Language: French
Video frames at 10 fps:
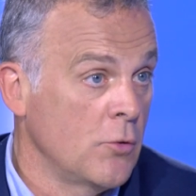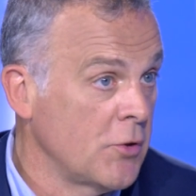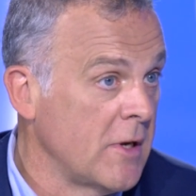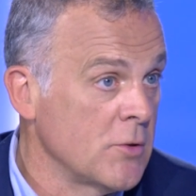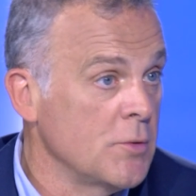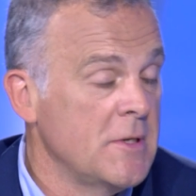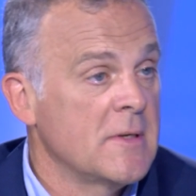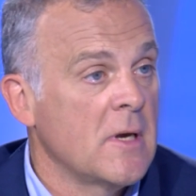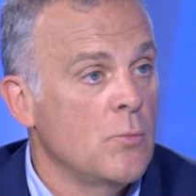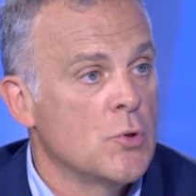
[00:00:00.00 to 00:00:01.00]
euh, notre réseau de
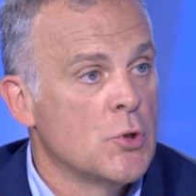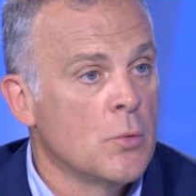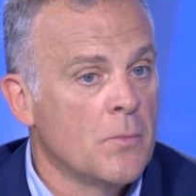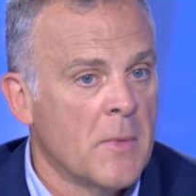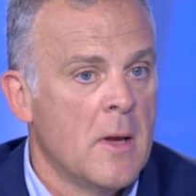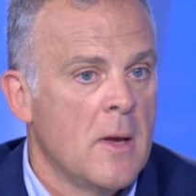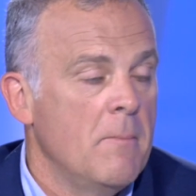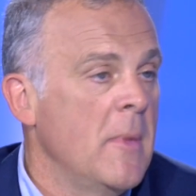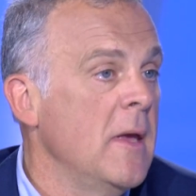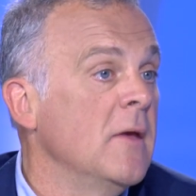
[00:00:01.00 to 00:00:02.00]
distribution,
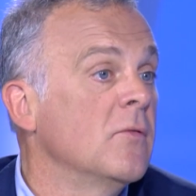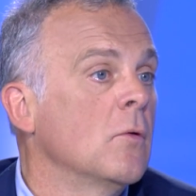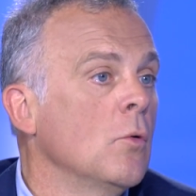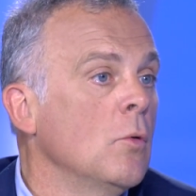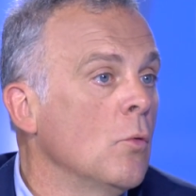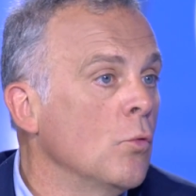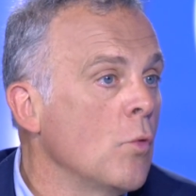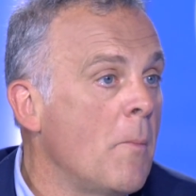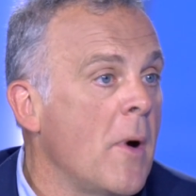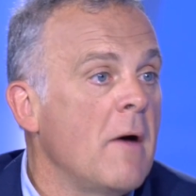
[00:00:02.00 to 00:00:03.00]
mais est-ce qu'on ne
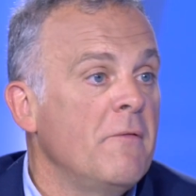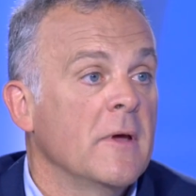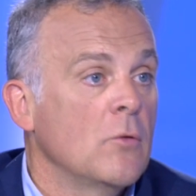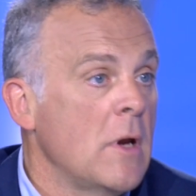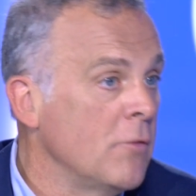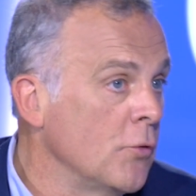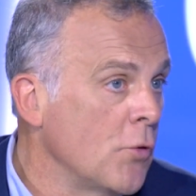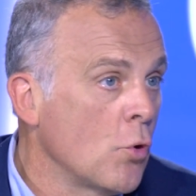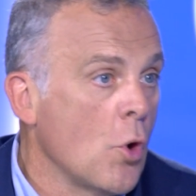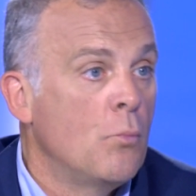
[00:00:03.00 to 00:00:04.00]
doit pas faire de la vente
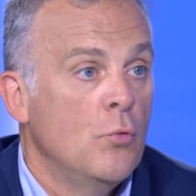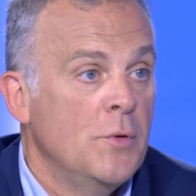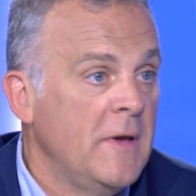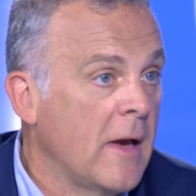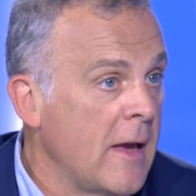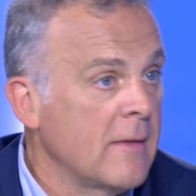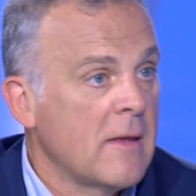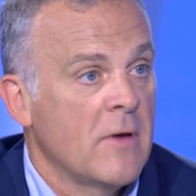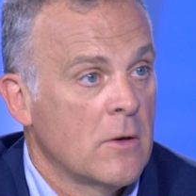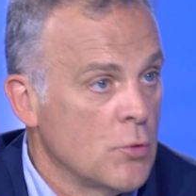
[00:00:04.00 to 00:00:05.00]
encore plus
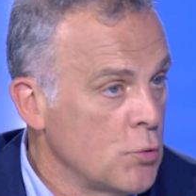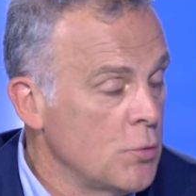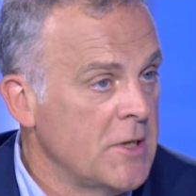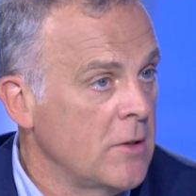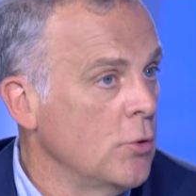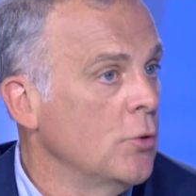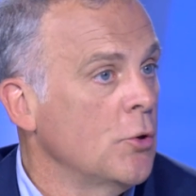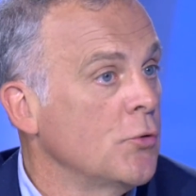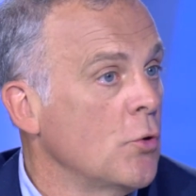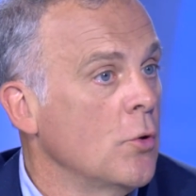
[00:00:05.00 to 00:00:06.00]
directe avec le soutien de
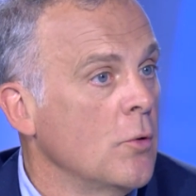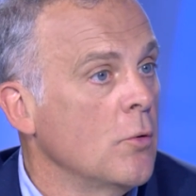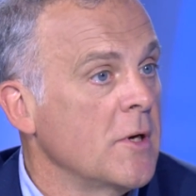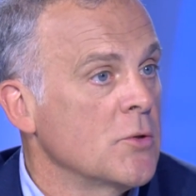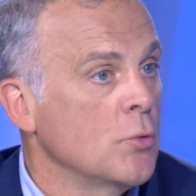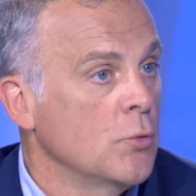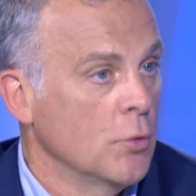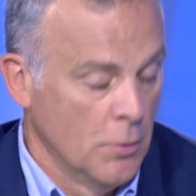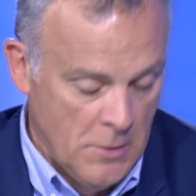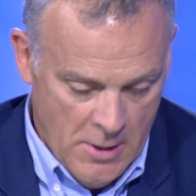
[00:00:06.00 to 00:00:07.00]
notre réseau
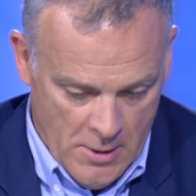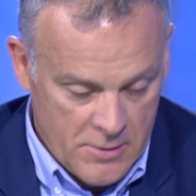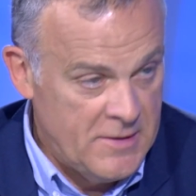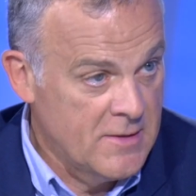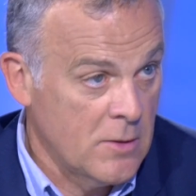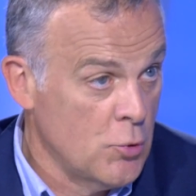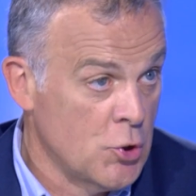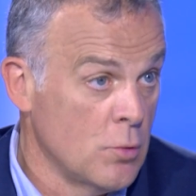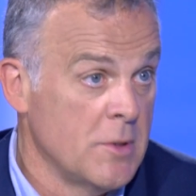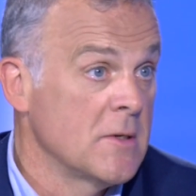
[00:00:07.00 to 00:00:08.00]
de
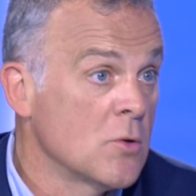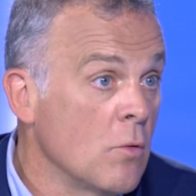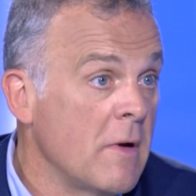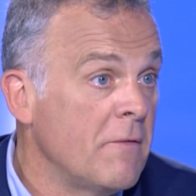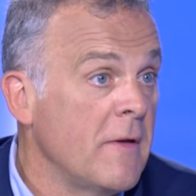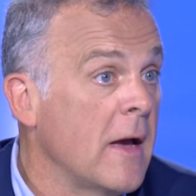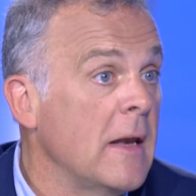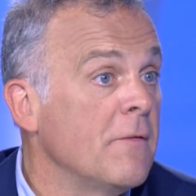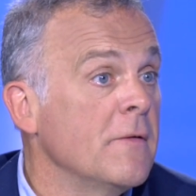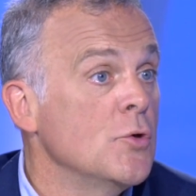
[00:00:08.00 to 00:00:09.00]
distribution Et c'est ce qu'on va faire à
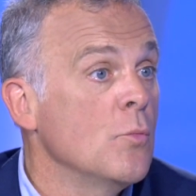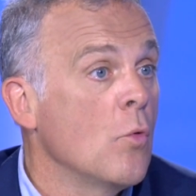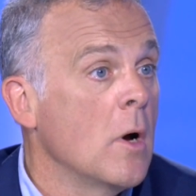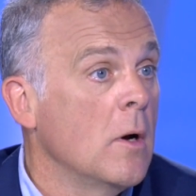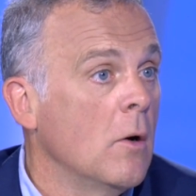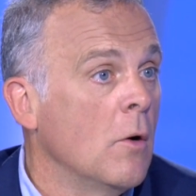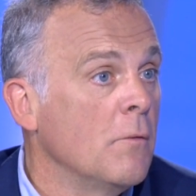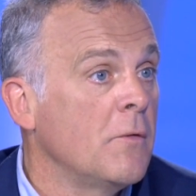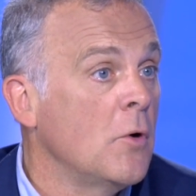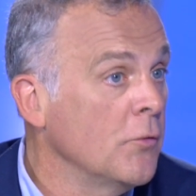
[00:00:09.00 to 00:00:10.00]
la fin du mois en
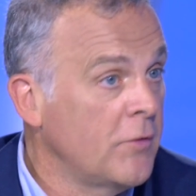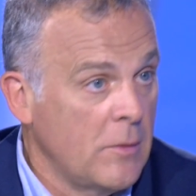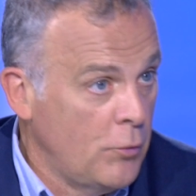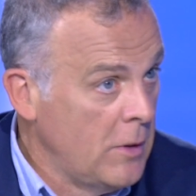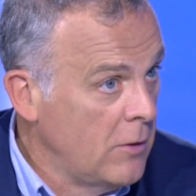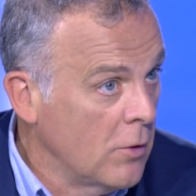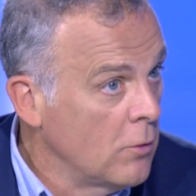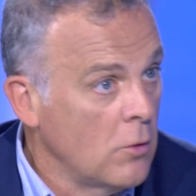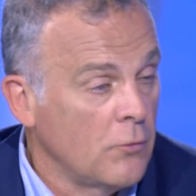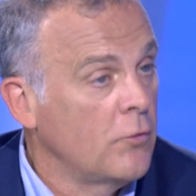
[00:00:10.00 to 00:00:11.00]
France et puis
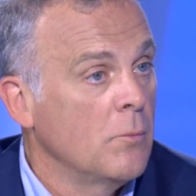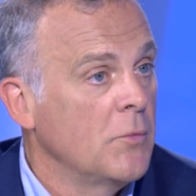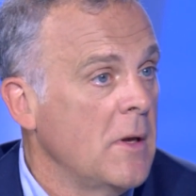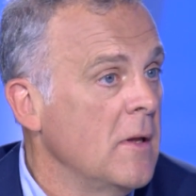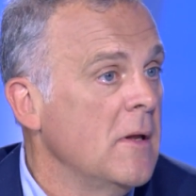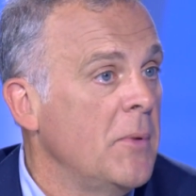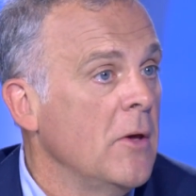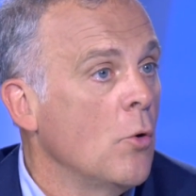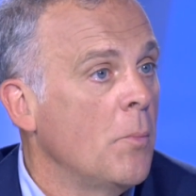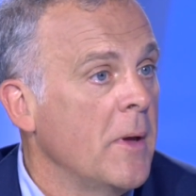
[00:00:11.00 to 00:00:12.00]
dans l'ensemble des, pays
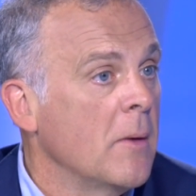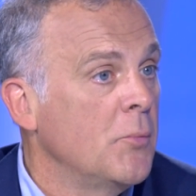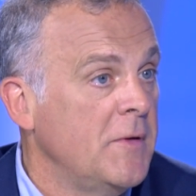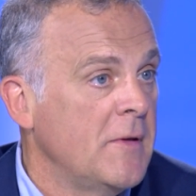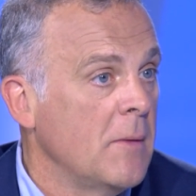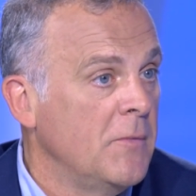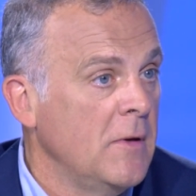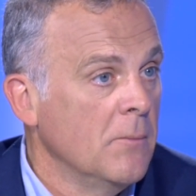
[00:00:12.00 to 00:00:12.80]
européens. C'est-à-dire,